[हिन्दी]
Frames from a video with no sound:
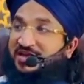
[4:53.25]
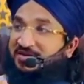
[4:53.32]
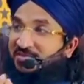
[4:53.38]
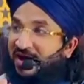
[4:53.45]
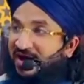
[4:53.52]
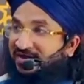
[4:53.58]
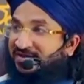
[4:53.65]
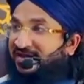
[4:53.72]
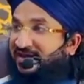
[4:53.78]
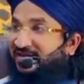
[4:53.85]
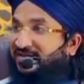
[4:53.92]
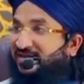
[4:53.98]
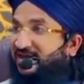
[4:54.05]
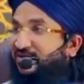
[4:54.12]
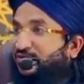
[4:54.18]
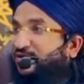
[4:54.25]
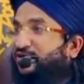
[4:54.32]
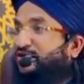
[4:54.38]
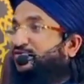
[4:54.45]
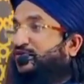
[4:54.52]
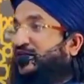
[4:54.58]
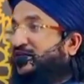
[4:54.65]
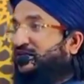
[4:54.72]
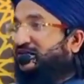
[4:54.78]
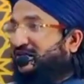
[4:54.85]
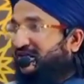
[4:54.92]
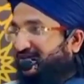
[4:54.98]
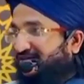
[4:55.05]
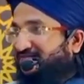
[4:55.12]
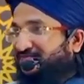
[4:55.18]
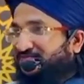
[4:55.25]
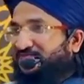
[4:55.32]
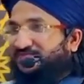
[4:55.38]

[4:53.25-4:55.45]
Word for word: ईमान कहते हैं वो क्यों कहते हैं